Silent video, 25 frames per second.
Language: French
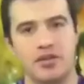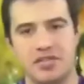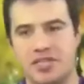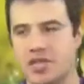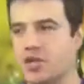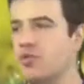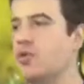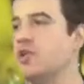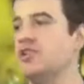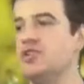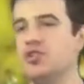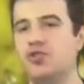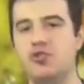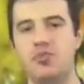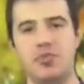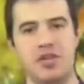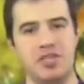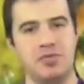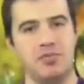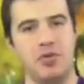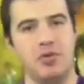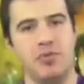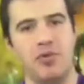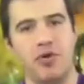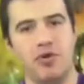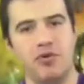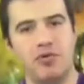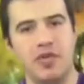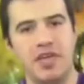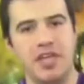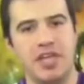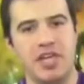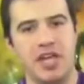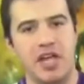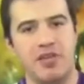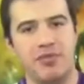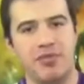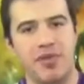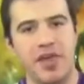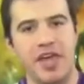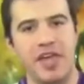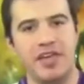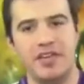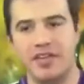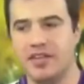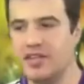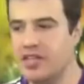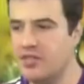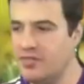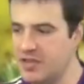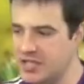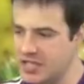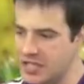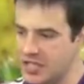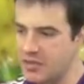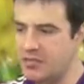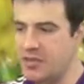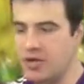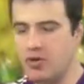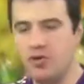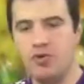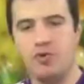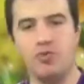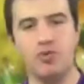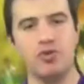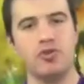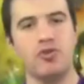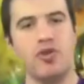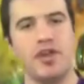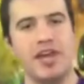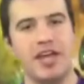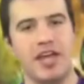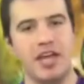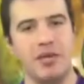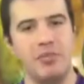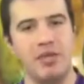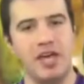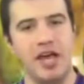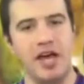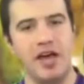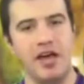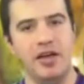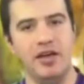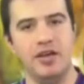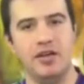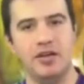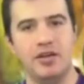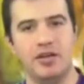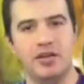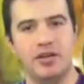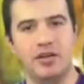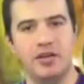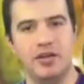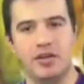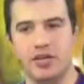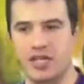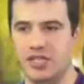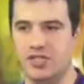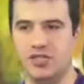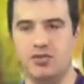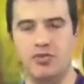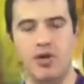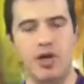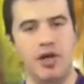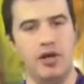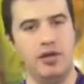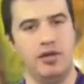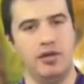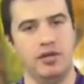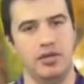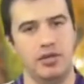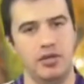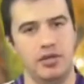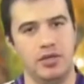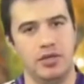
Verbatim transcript: C'est quoi, c'est du placement de produit qu'il a fait Il t'a dit vas-y, mets-le, monte-le à la caméra Casse-toi